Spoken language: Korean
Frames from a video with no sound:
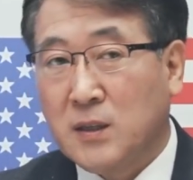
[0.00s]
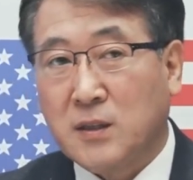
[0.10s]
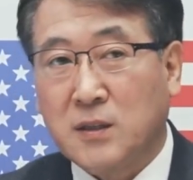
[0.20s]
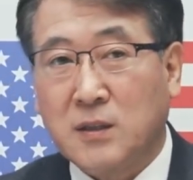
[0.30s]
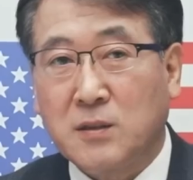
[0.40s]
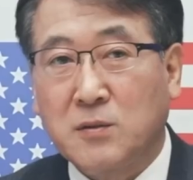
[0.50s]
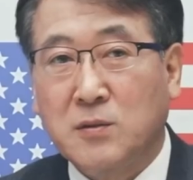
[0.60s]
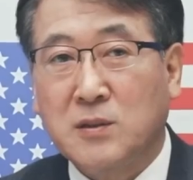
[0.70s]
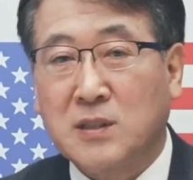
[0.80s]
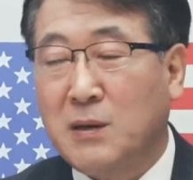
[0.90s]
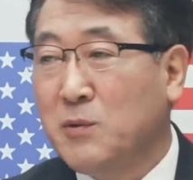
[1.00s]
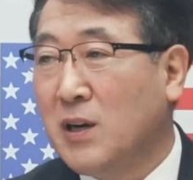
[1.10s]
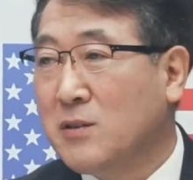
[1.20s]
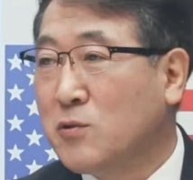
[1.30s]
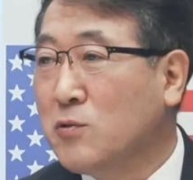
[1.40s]
그리고 이제 3월
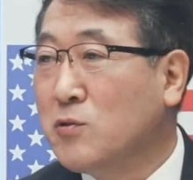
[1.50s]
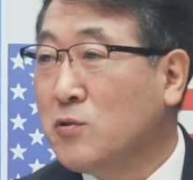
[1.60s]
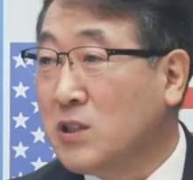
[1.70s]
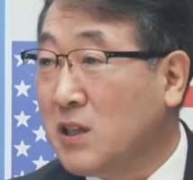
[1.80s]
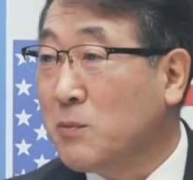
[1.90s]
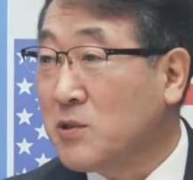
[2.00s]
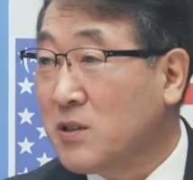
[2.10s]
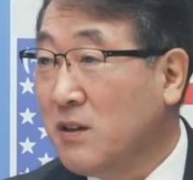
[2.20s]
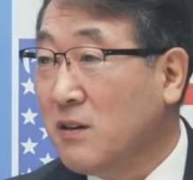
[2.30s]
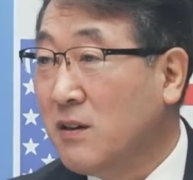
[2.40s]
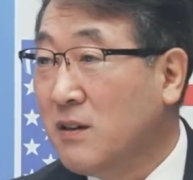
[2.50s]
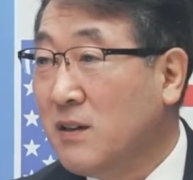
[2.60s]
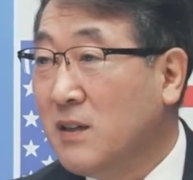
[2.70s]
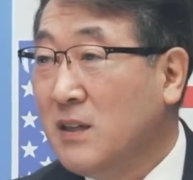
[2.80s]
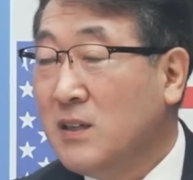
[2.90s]
한 중순 지나면서요. 네.
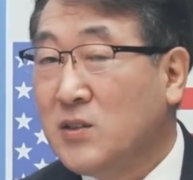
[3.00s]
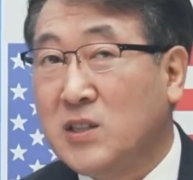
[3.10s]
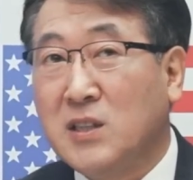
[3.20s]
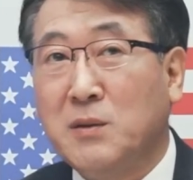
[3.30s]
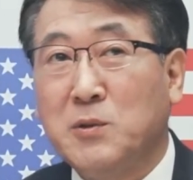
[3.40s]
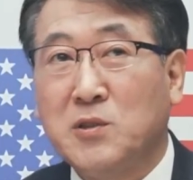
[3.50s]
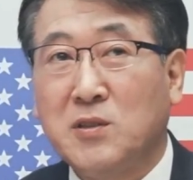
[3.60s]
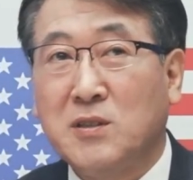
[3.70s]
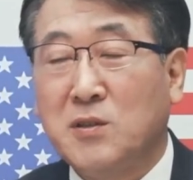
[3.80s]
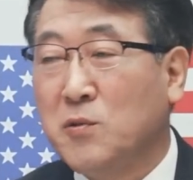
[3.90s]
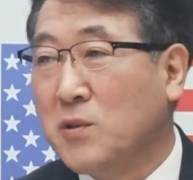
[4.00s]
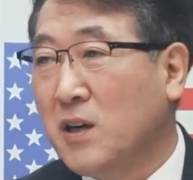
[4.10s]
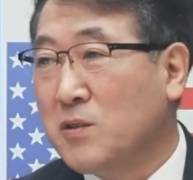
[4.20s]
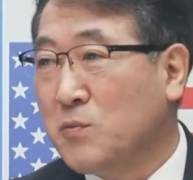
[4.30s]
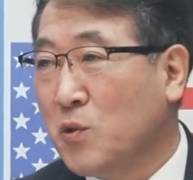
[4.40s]
지나면서는 이제
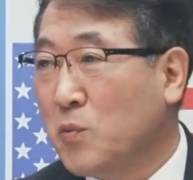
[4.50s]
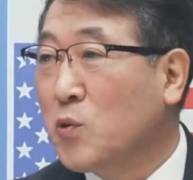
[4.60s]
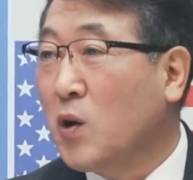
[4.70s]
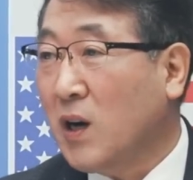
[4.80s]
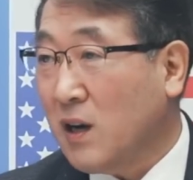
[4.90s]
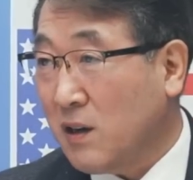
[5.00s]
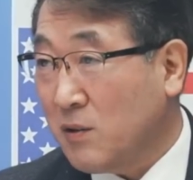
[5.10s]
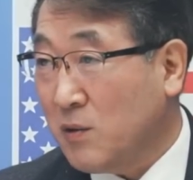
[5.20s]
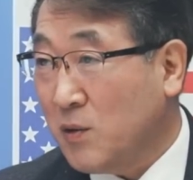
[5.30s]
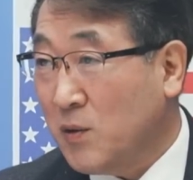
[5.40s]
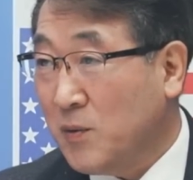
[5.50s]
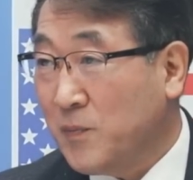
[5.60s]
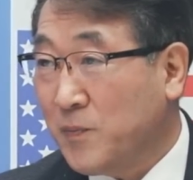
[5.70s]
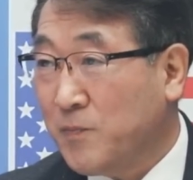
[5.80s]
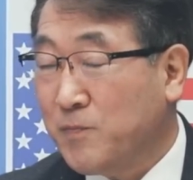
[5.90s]
호가가 좀 더 못 올라가고
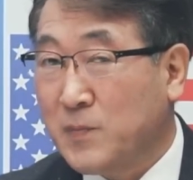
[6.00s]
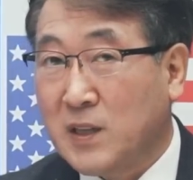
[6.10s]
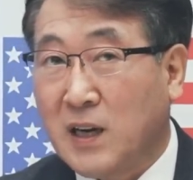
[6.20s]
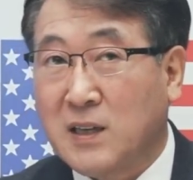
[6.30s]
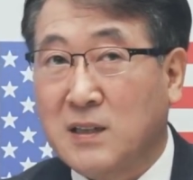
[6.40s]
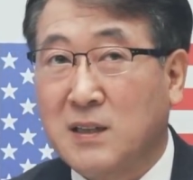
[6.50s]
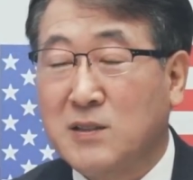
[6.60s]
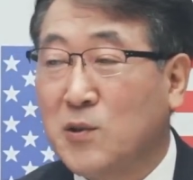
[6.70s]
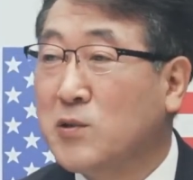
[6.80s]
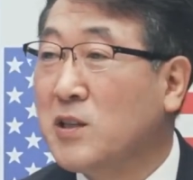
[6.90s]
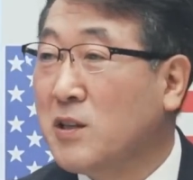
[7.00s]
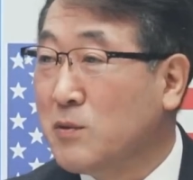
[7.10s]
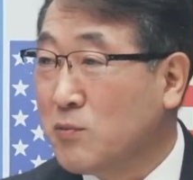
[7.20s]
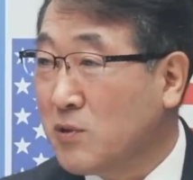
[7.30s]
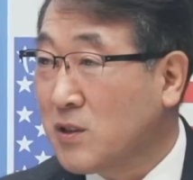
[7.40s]
음. 약간
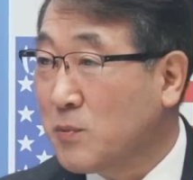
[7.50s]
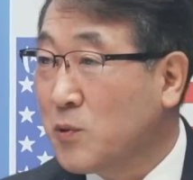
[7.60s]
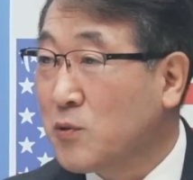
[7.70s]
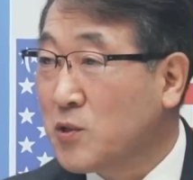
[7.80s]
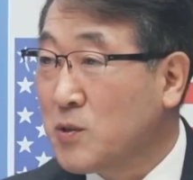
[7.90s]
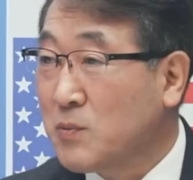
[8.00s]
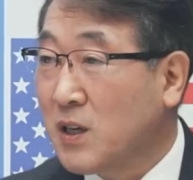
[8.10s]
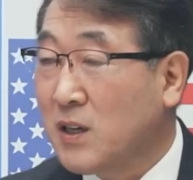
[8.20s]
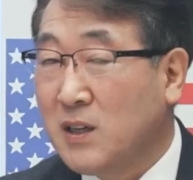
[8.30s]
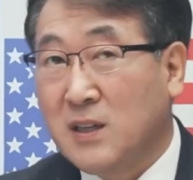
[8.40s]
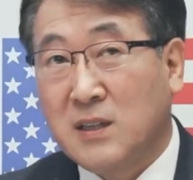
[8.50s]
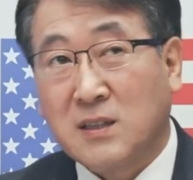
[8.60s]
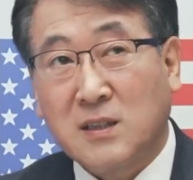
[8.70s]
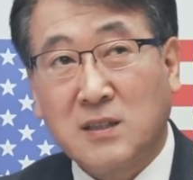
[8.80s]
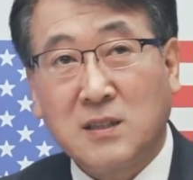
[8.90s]
정체되는 분위기를 보고 아, 그렇습니까? 있습니다.
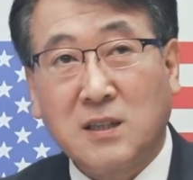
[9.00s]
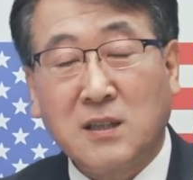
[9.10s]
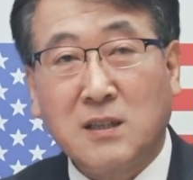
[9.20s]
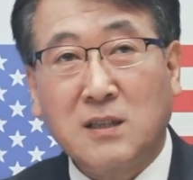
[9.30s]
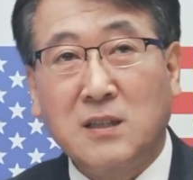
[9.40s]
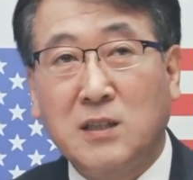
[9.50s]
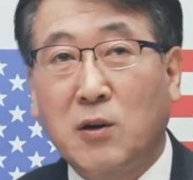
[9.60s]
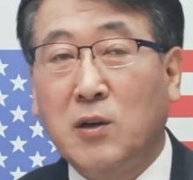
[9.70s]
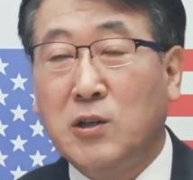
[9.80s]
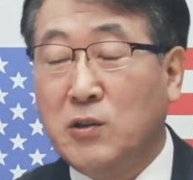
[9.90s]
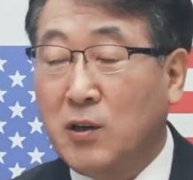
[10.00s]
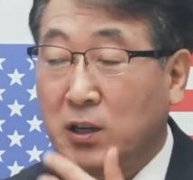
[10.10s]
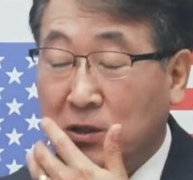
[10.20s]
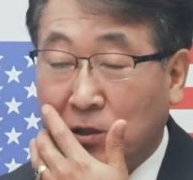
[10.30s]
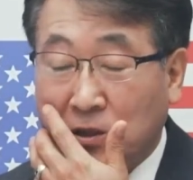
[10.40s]
그러니까 시장이 1월, 2월
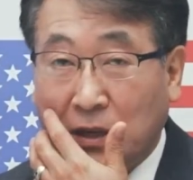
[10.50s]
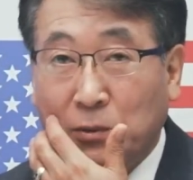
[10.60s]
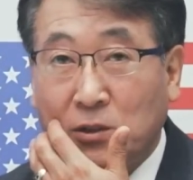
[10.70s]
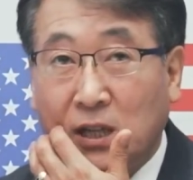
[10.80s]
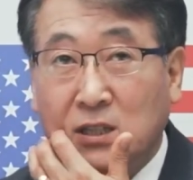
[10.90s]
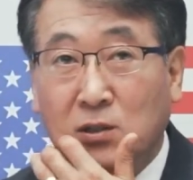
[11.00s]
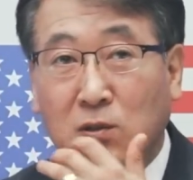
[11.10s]
해서 3월까지